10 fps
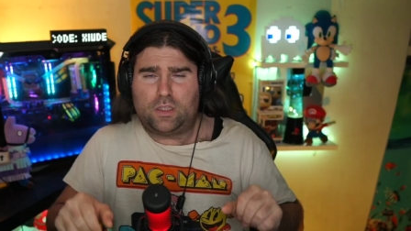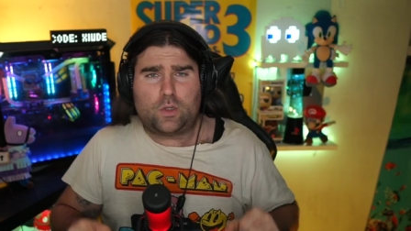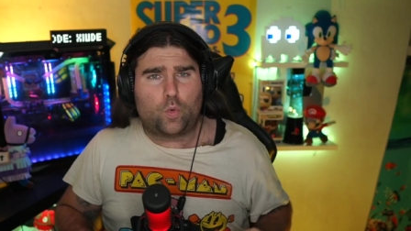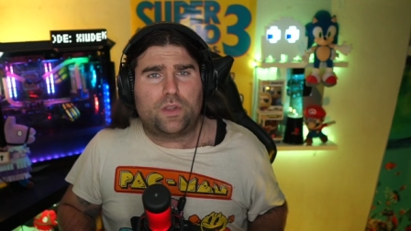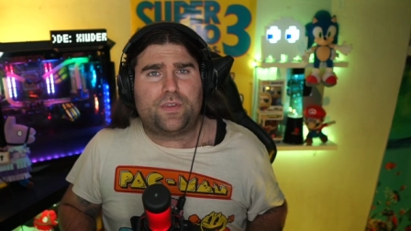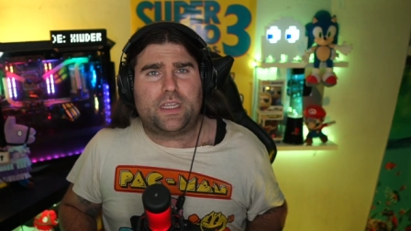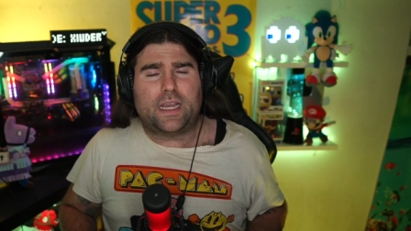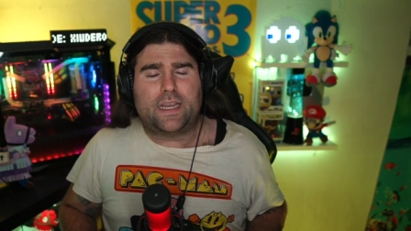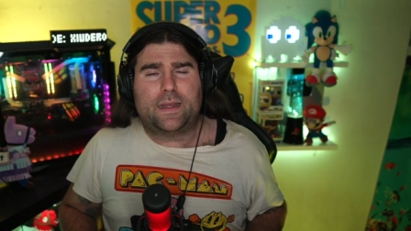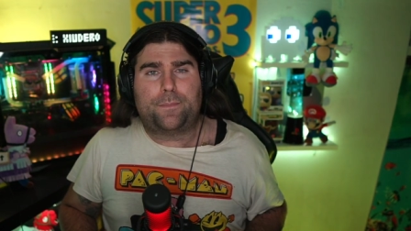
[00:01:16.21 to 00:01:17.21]
di, cui vi
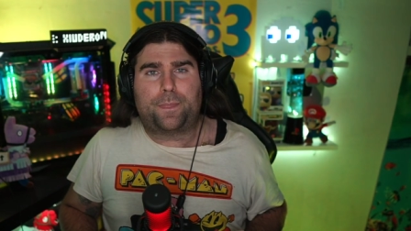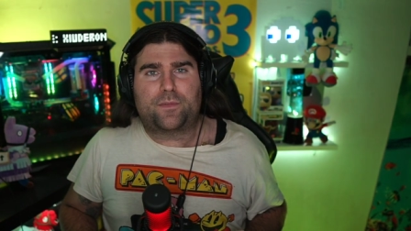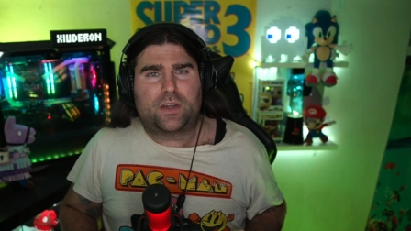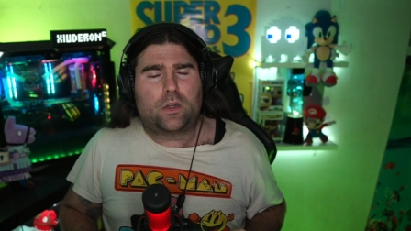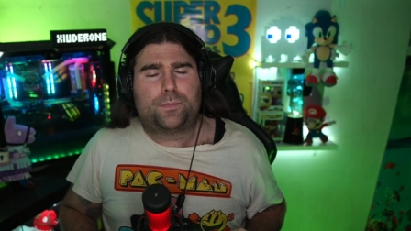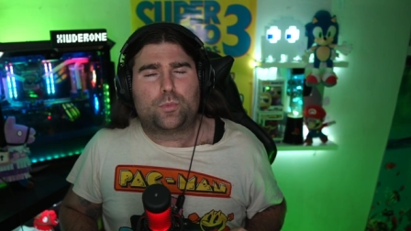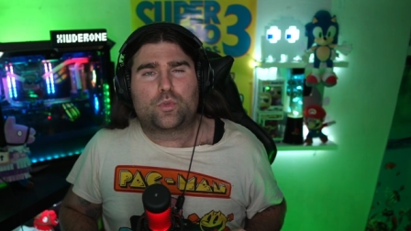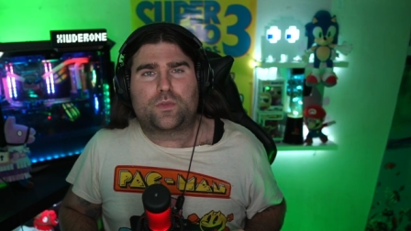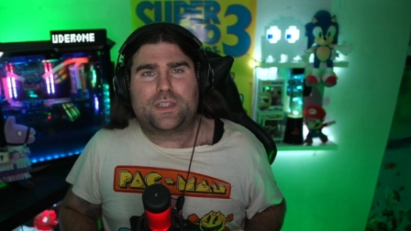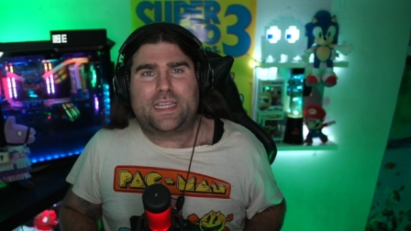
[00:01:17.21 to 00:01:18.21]
ehm, farò
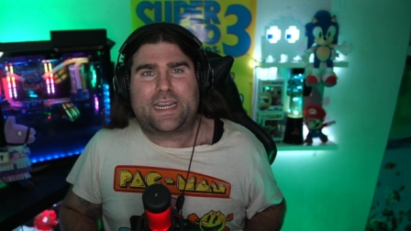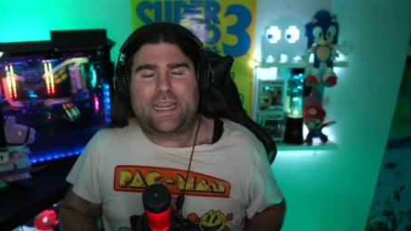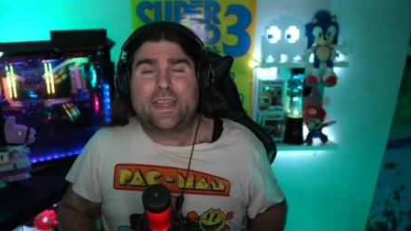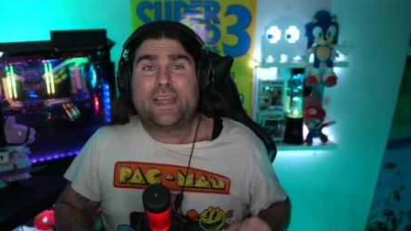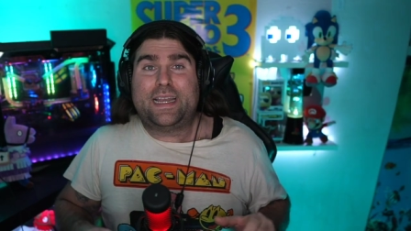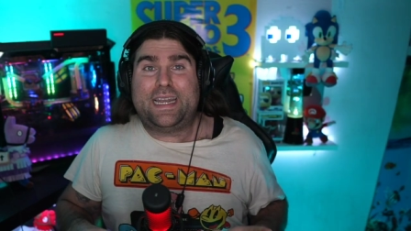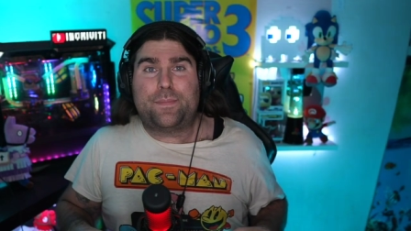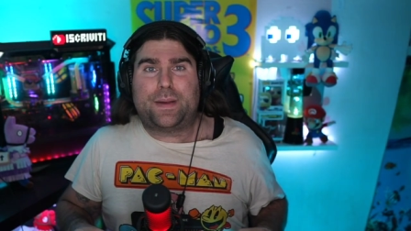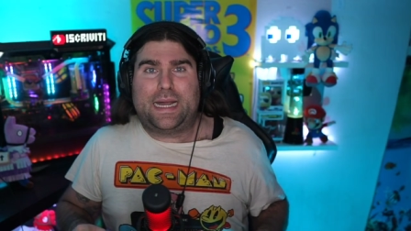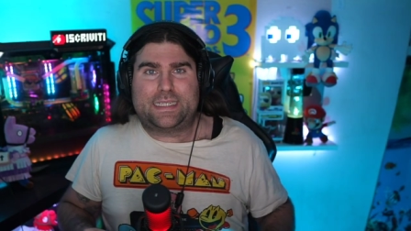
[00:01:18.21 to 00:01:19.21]
appunto vedere le
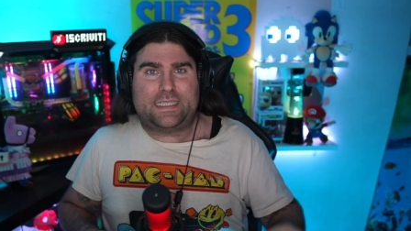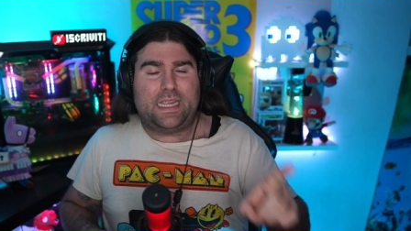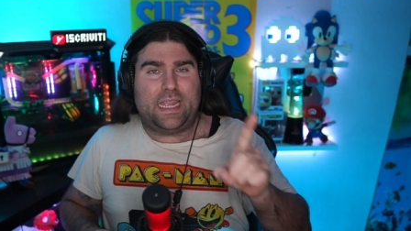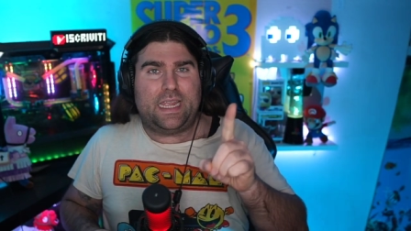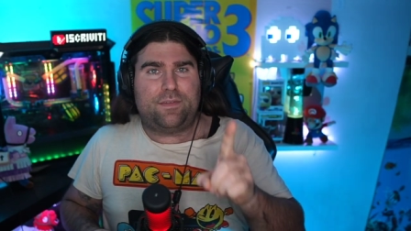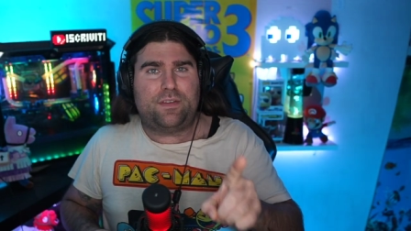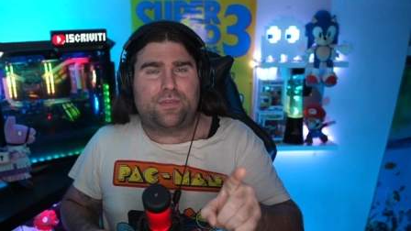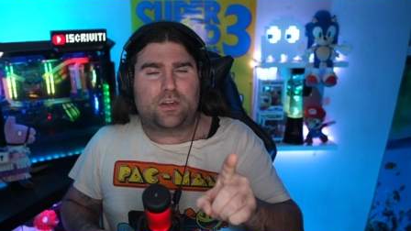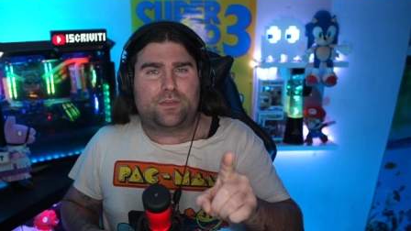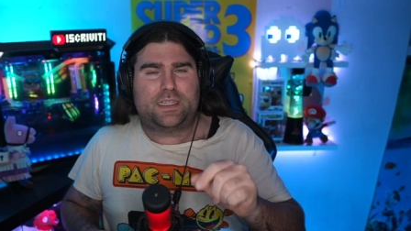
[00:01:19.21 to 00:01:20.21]
basi e vi
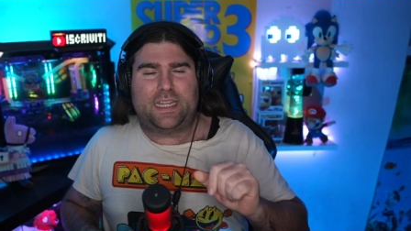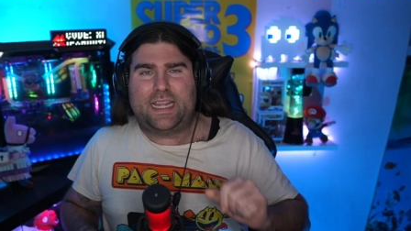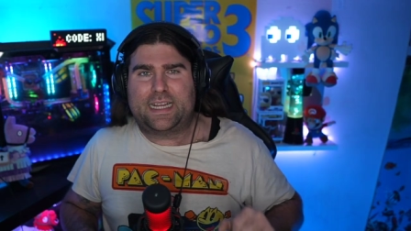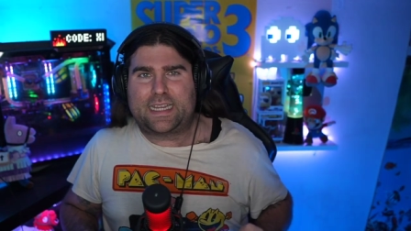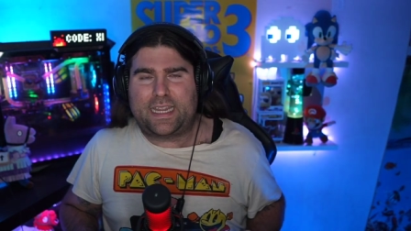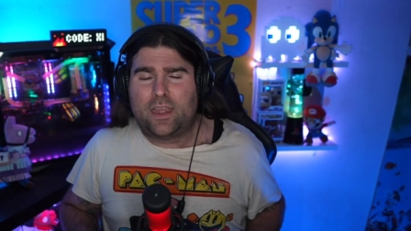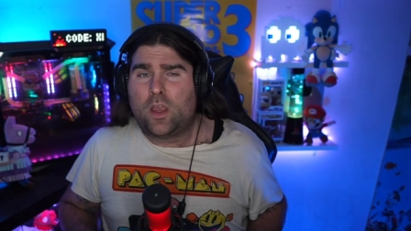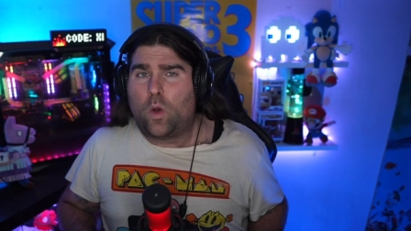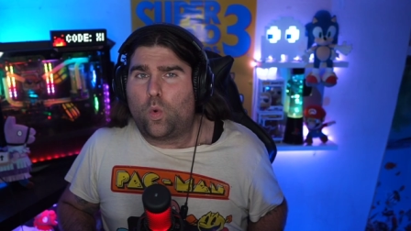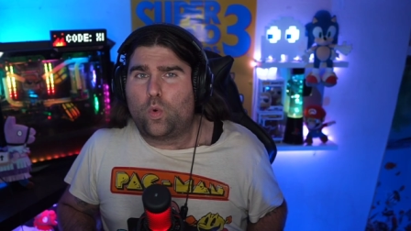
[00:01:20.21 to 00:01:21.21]
farò vedere anche
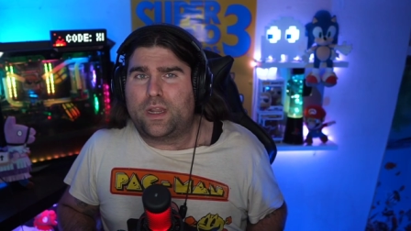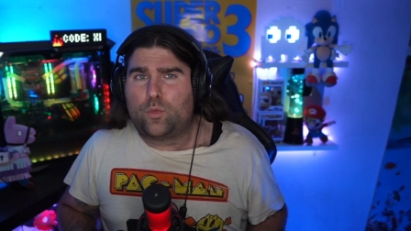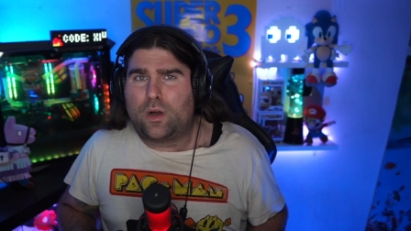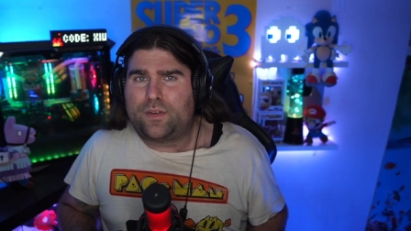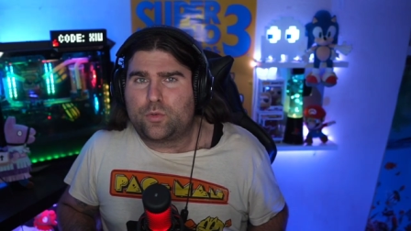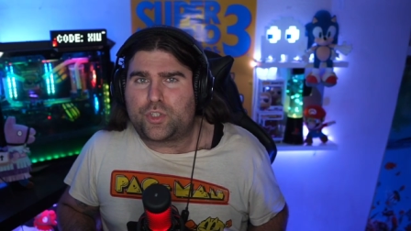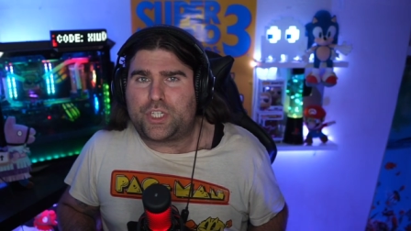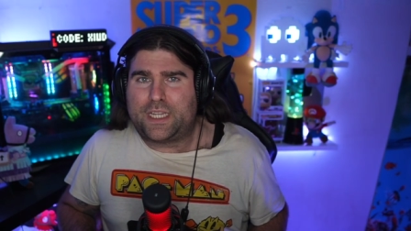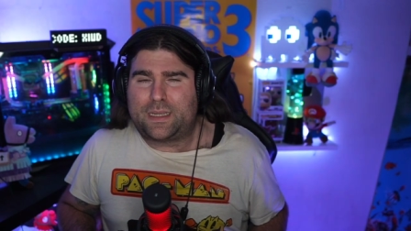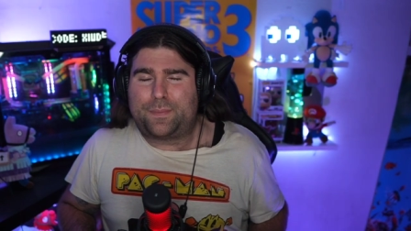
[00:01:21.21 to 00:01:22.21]
una nuova
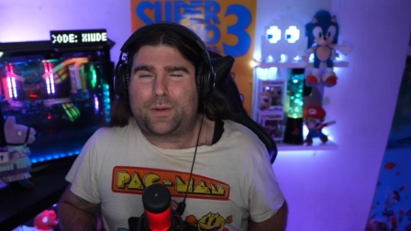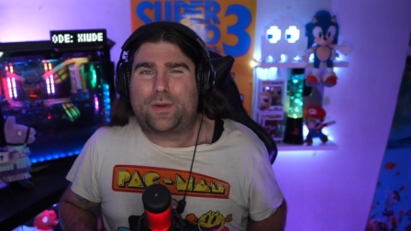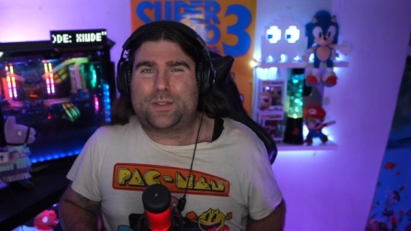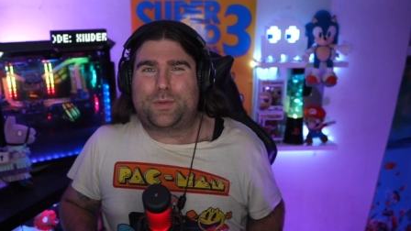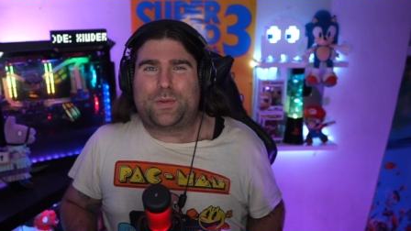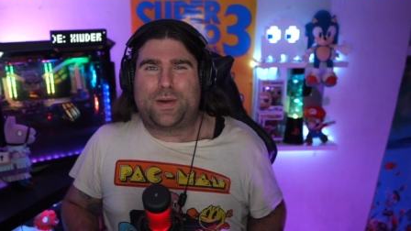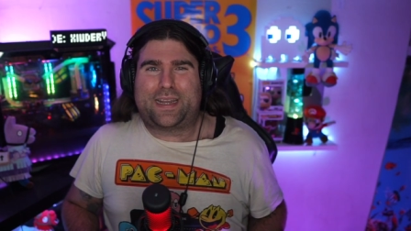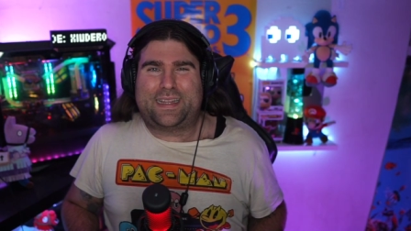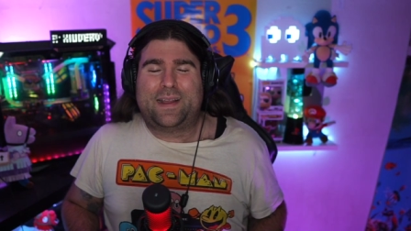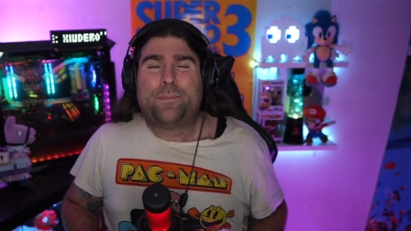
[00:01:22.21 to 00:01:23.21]
uscita per quanto
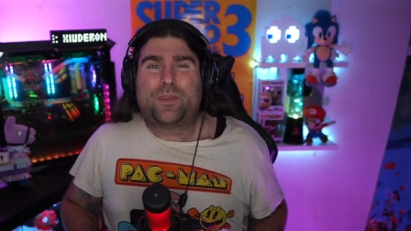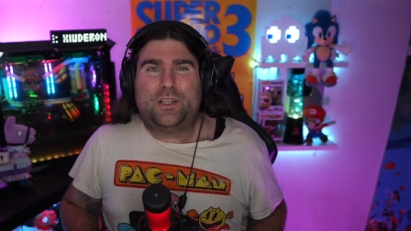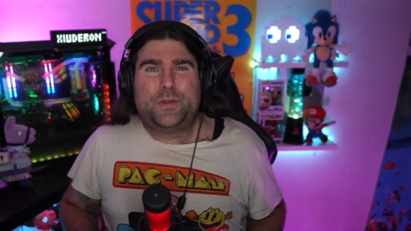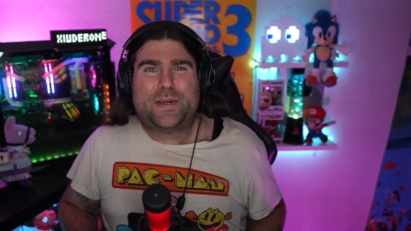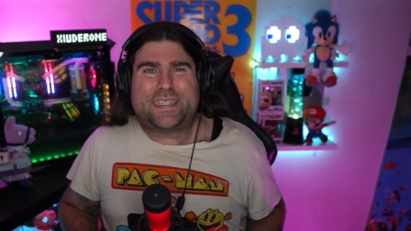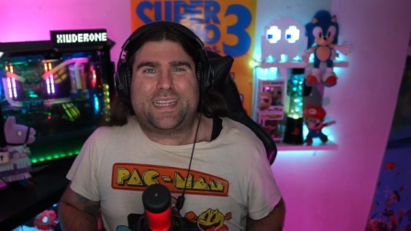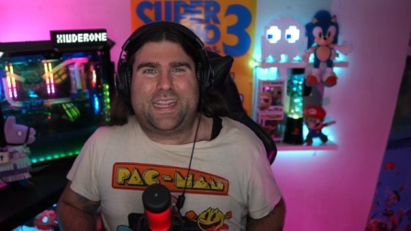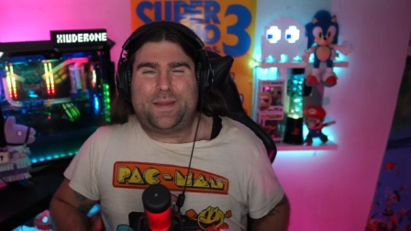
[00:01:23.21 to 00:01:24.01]
riguarda gli USA.